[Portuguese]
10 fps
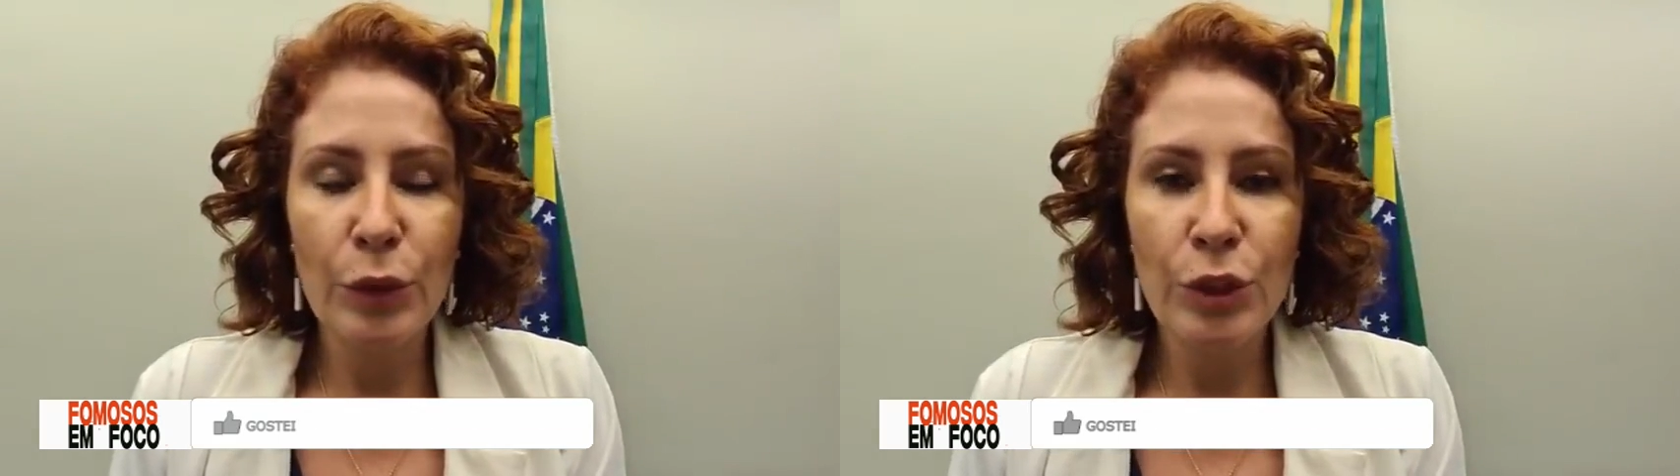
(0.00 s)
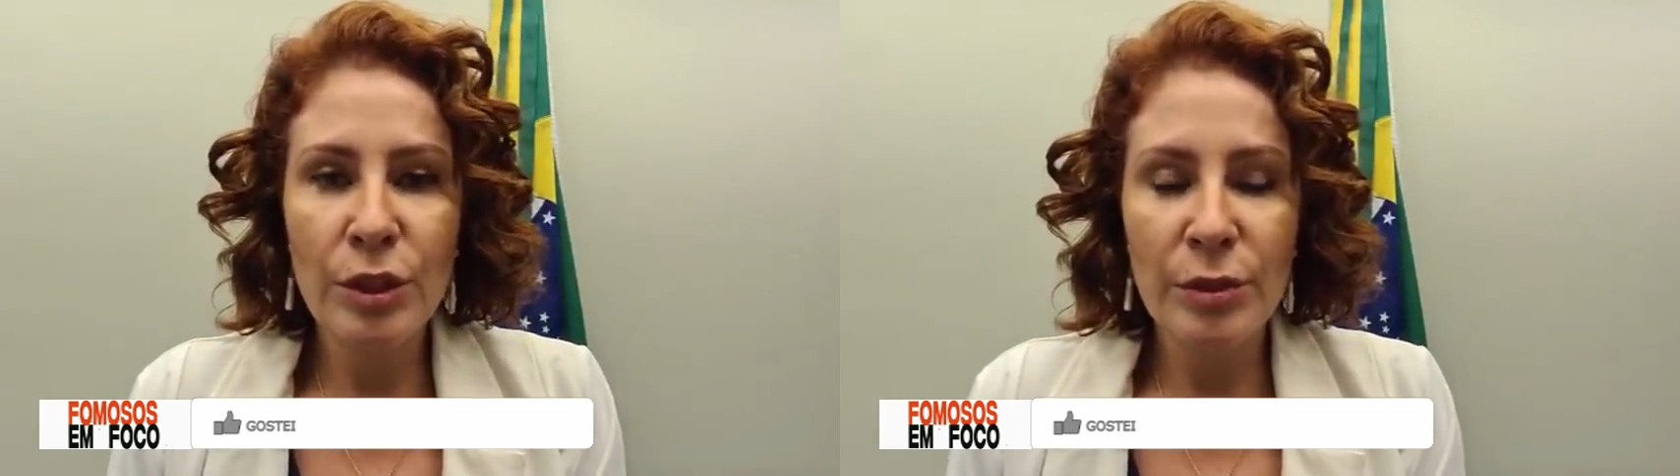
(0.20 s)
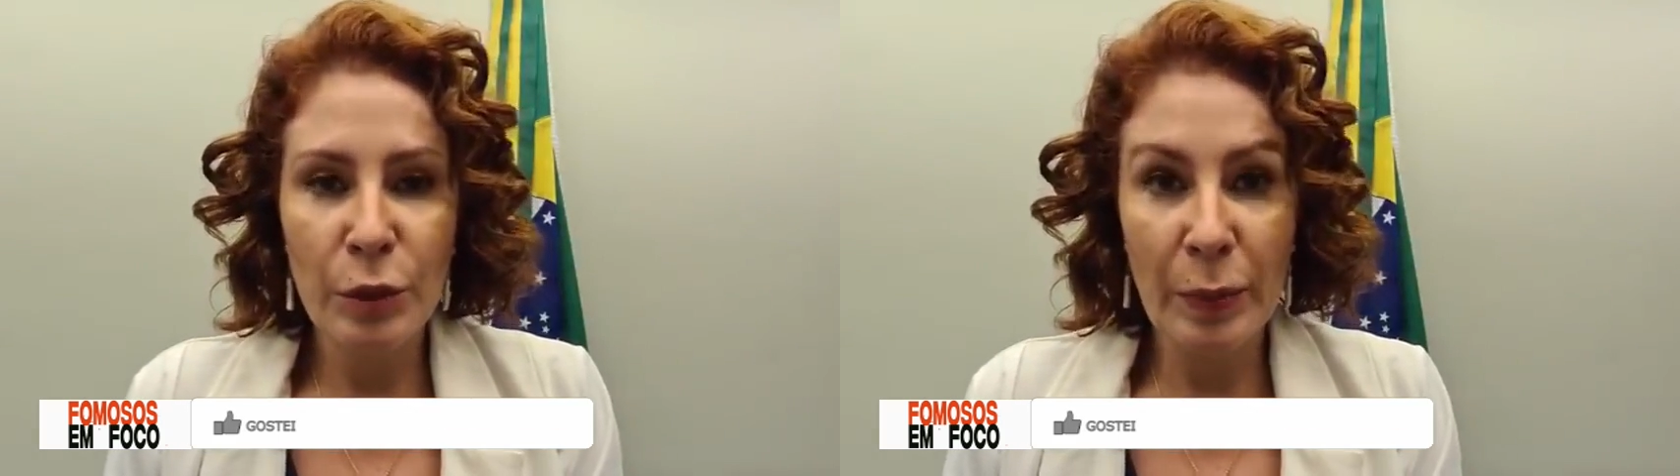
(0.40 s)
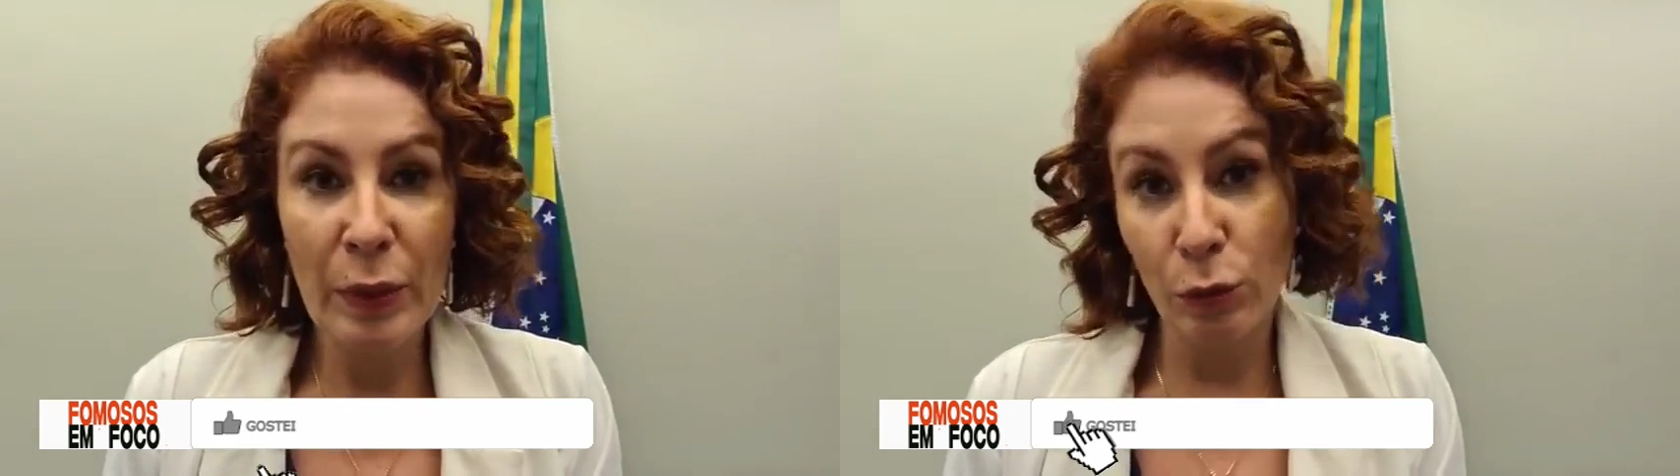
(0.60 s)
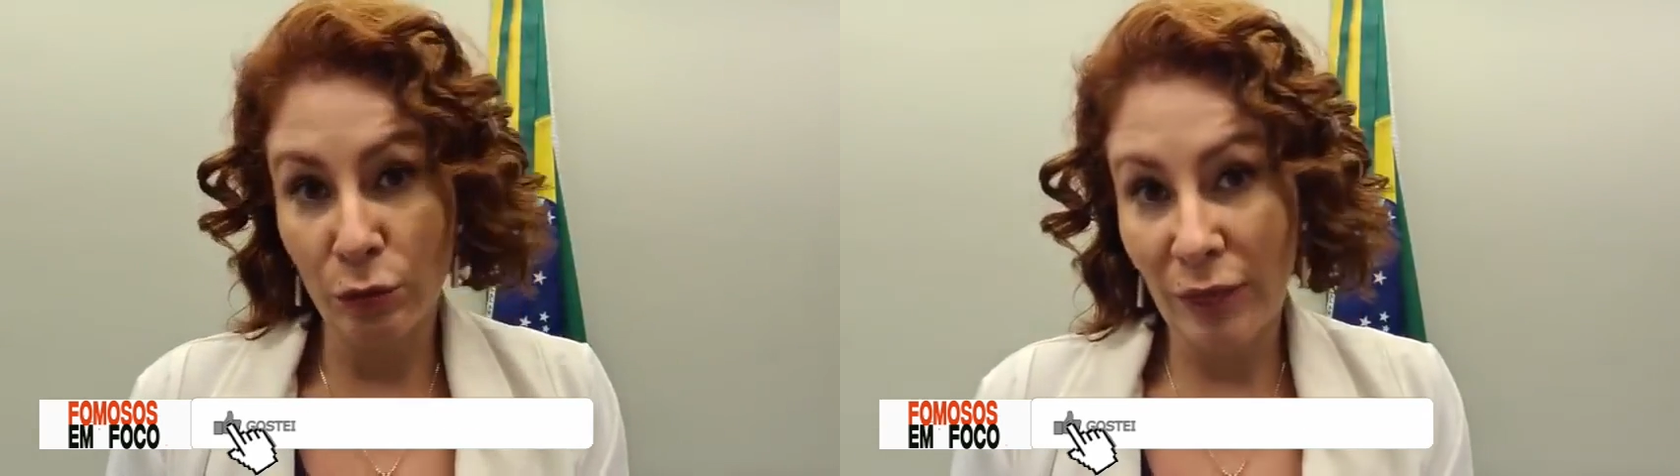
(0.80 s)
de, de
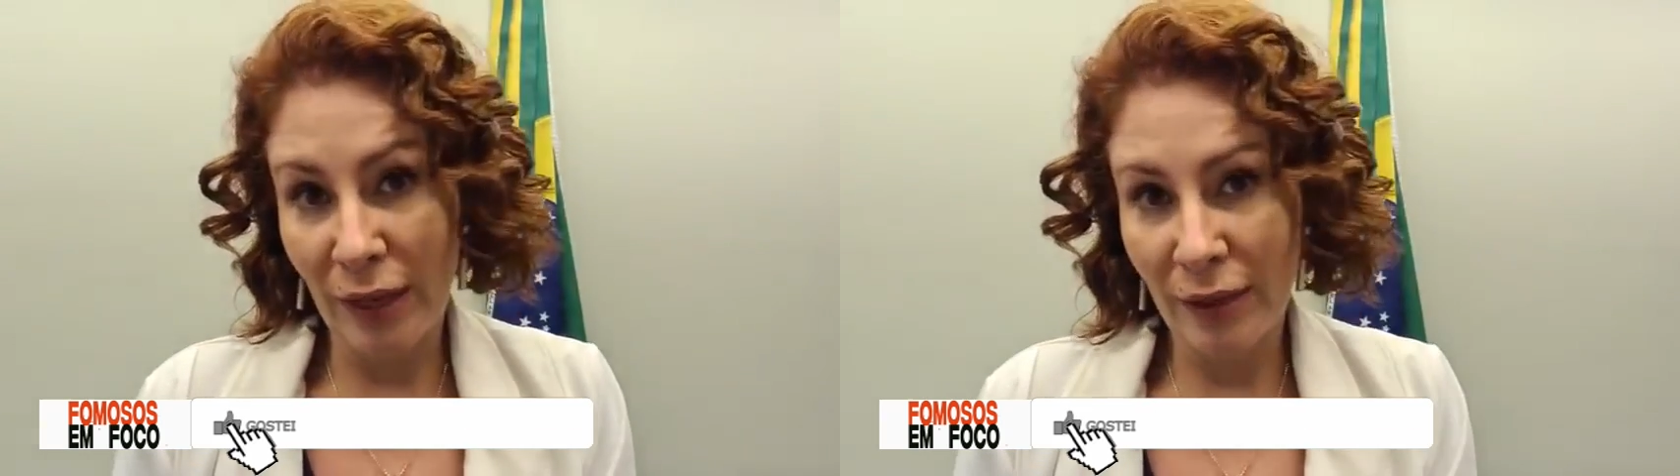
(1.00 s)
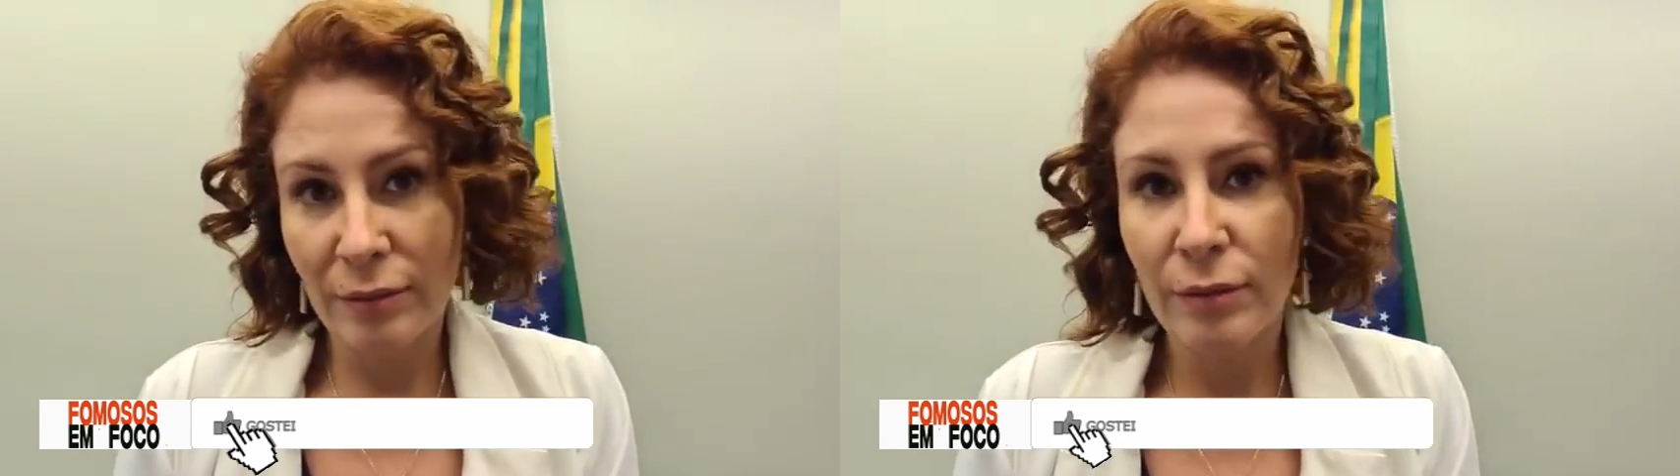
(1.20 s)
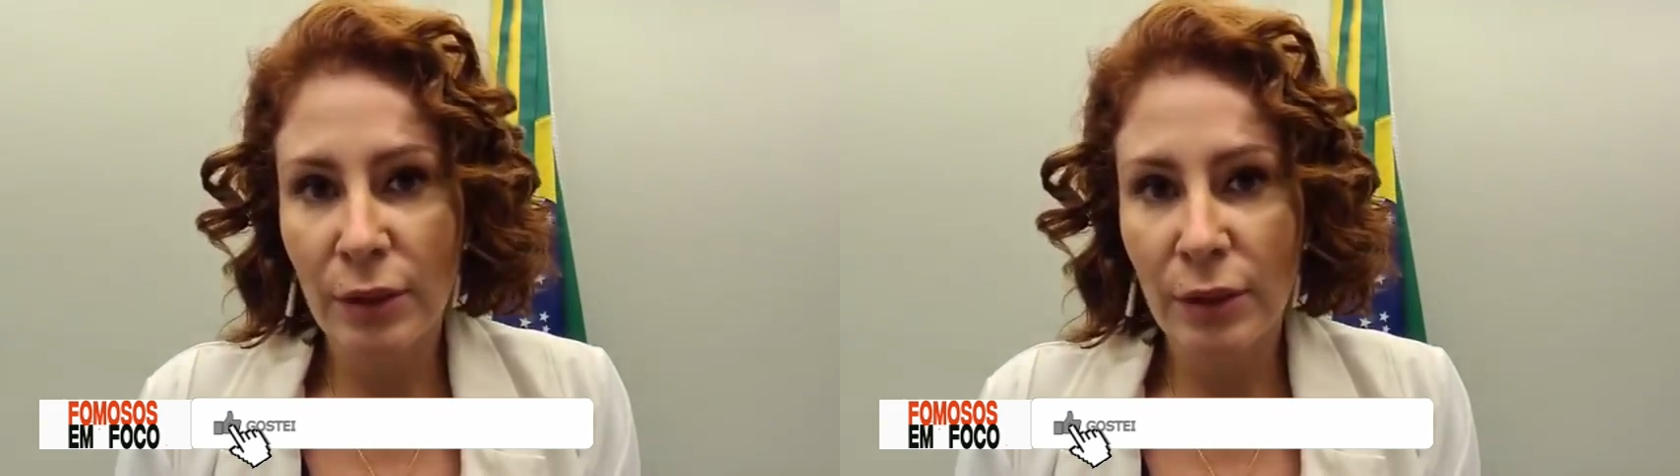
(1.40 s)
perguntar